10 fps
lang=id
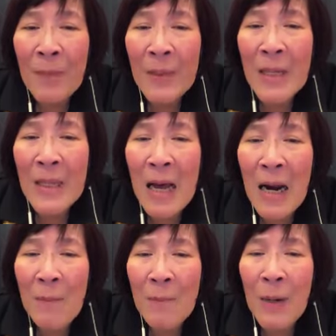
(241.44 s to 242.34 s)
di
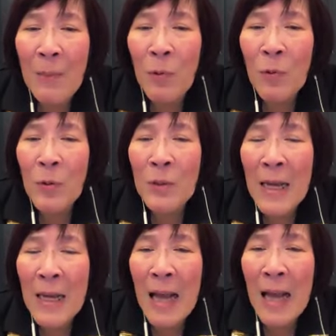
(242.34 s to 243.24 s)
dalam
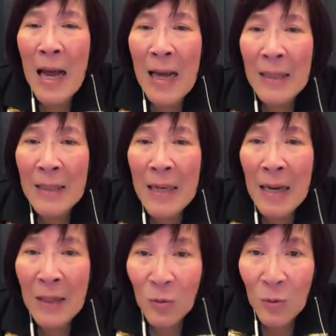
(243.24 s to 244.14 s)
keputusasaan
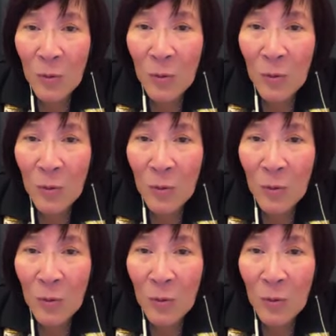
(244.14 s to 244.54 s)
yang sunyi.